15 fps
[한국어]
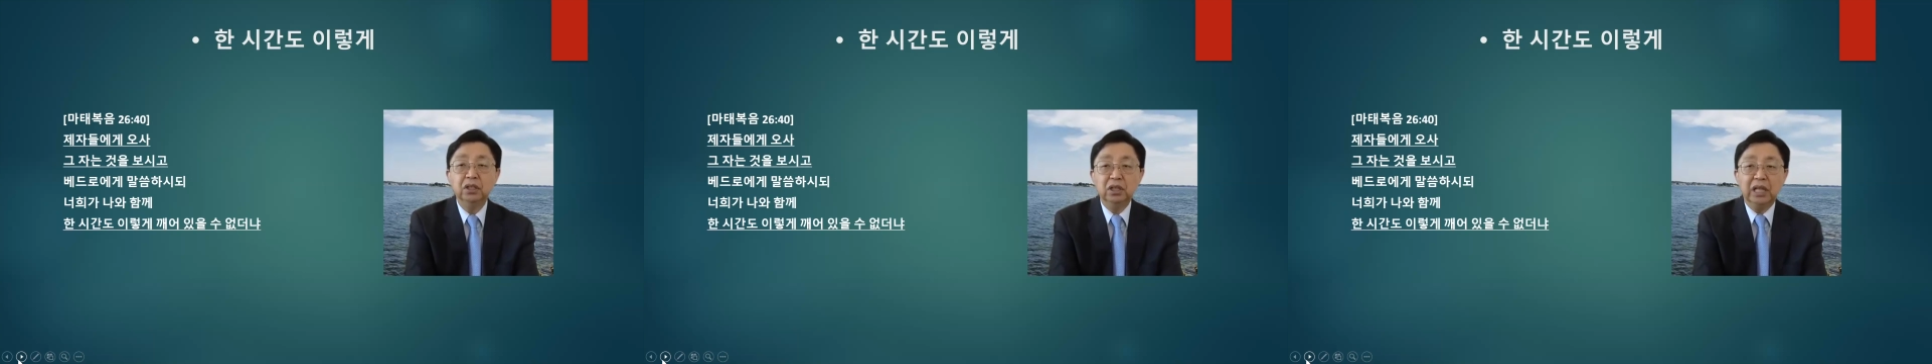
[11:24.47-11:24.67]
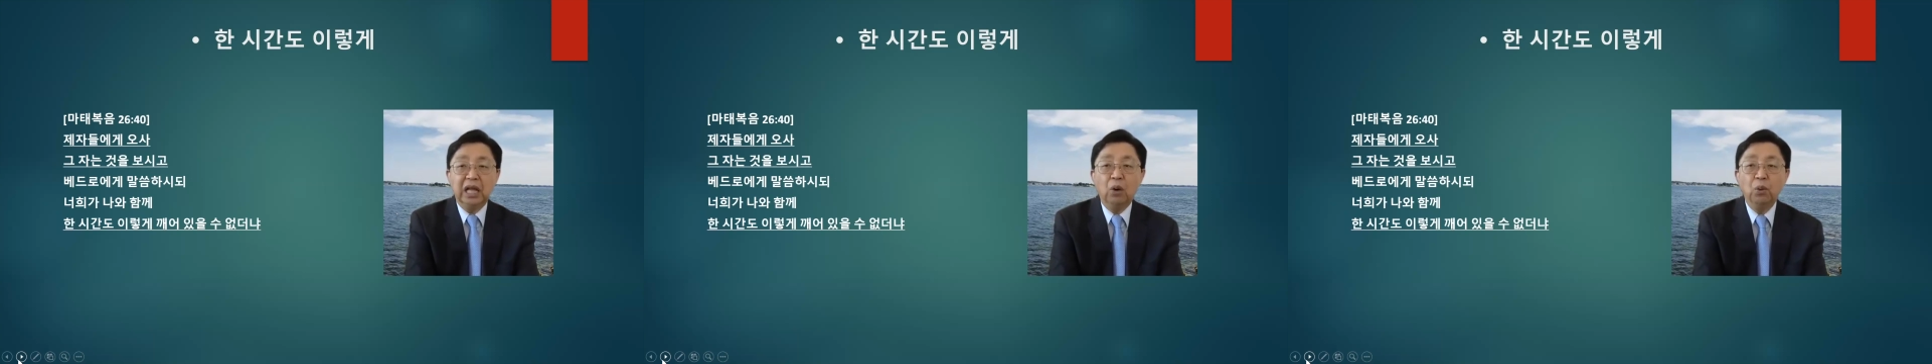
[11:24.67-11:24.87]

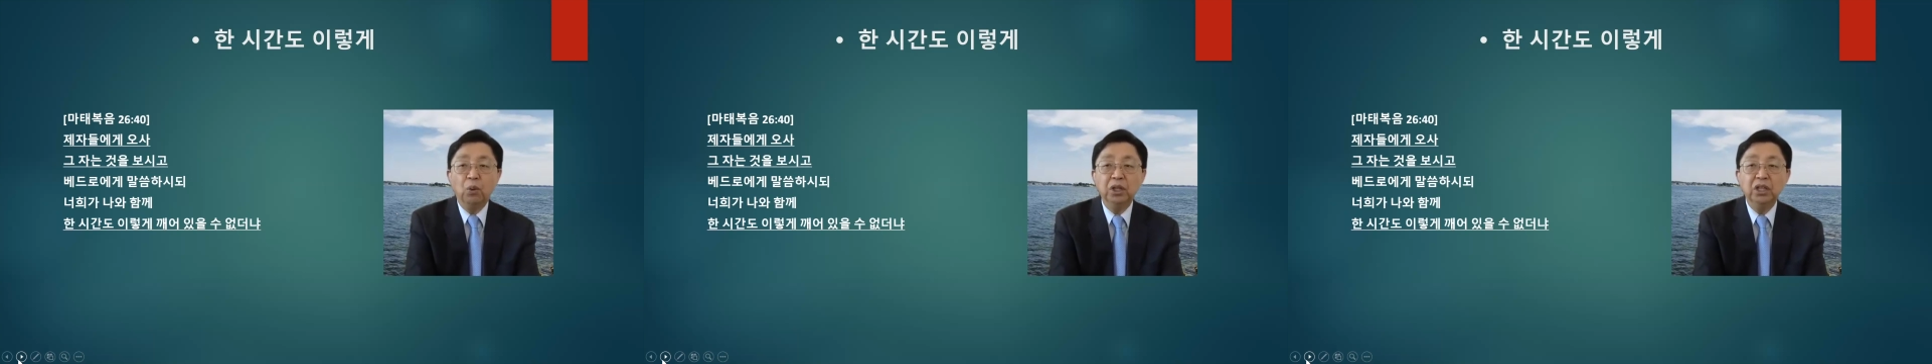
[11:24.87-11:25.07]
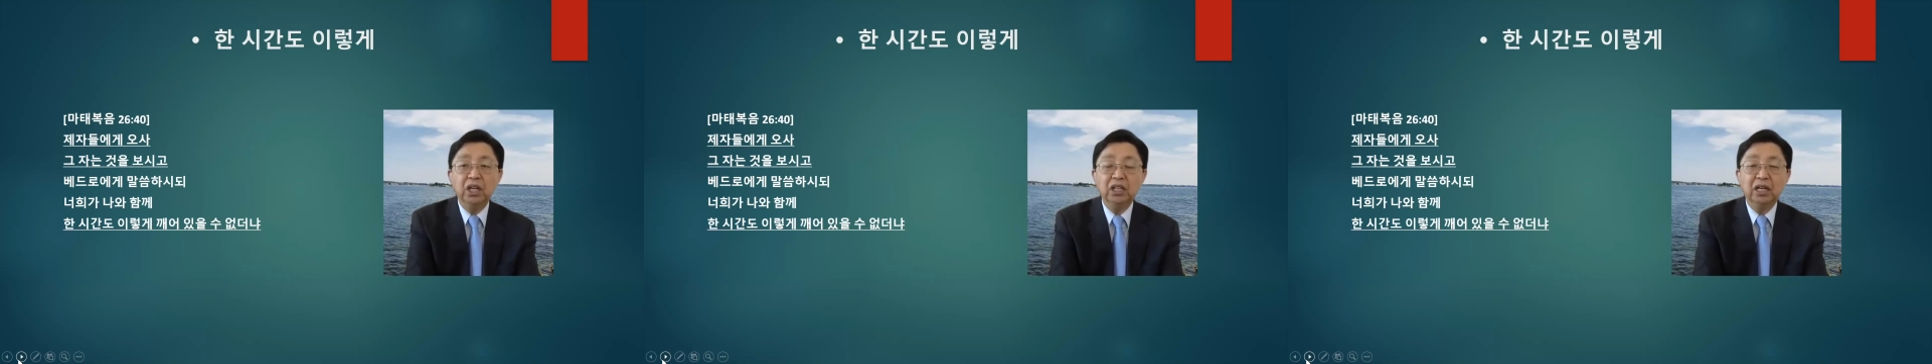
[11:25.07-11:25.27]

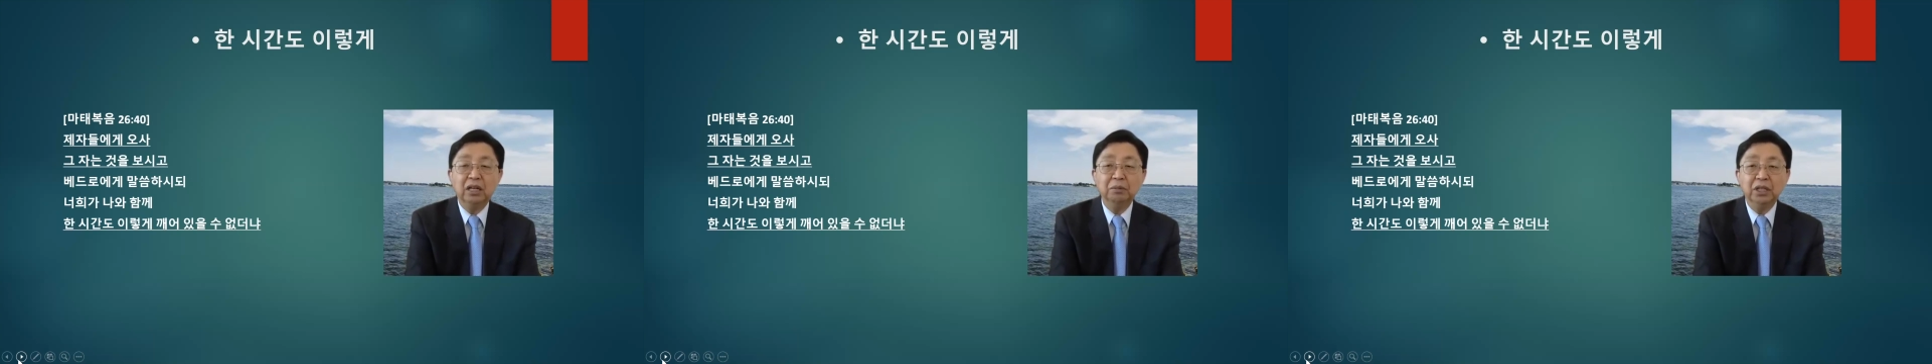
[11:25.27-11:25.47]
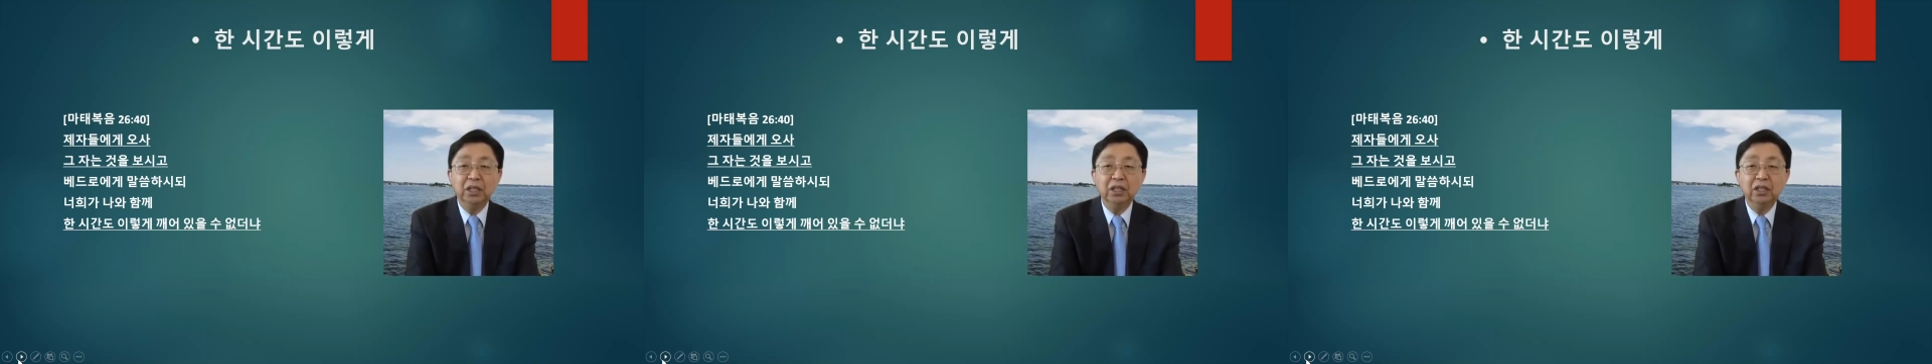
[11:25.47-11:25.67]
나오는
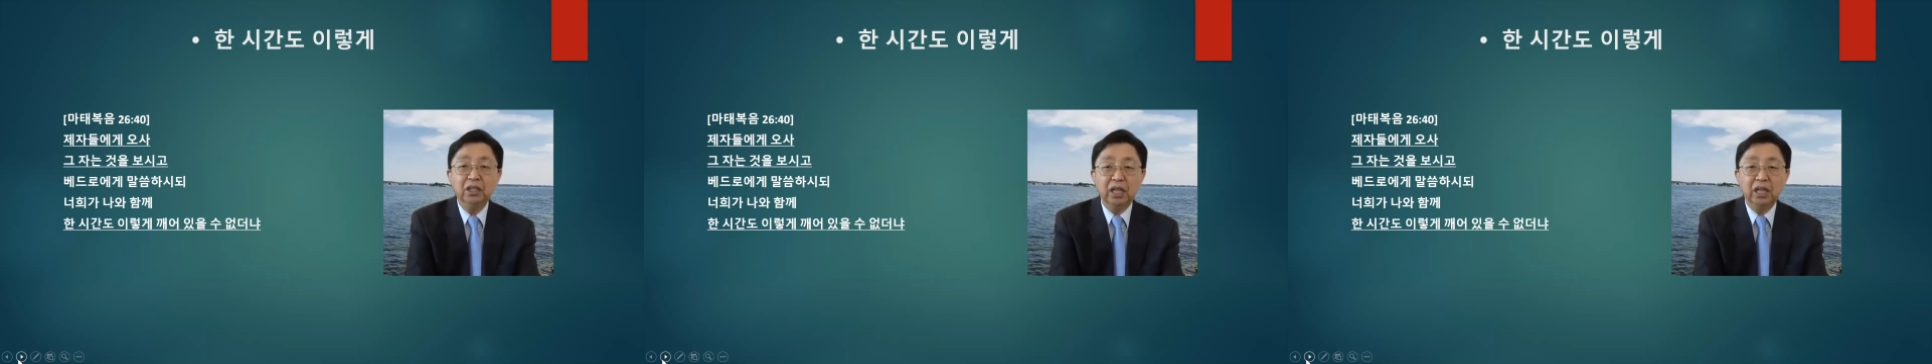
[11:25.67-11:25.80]
대답이